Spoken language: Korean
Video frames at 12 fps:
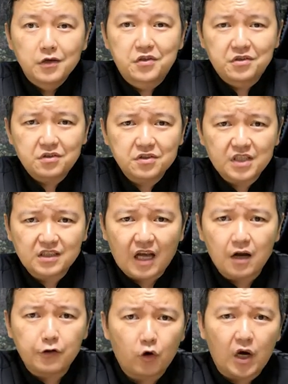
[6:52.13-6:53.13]
그러자
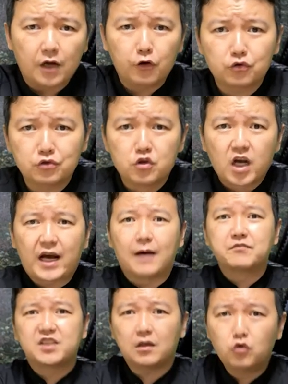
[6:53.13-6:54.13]
딸려 알려는
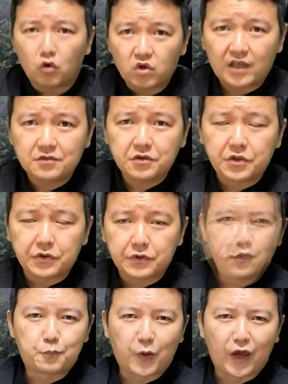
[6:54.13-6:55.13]
깜짝
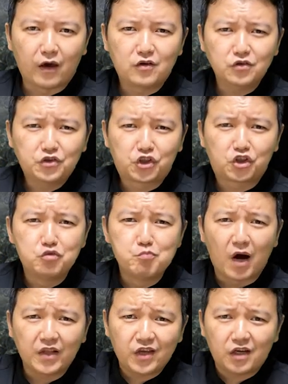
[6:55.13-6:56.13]
놀랐는데요이 백은
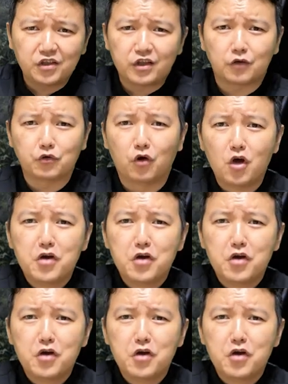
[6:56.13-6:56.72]
10만 양이라뇨